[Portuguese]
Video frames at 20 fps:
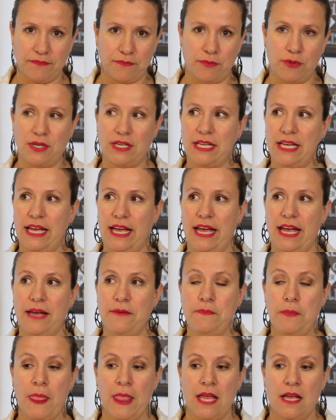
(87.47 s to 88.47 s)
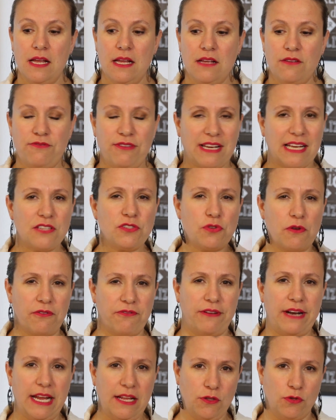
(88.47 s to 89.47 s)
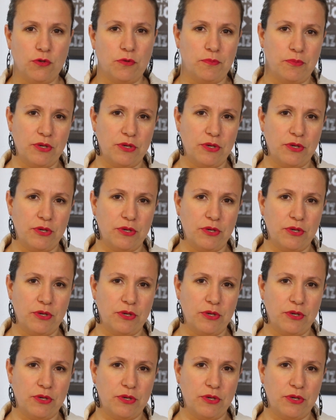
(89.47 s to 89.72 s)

porque ficar sofrendo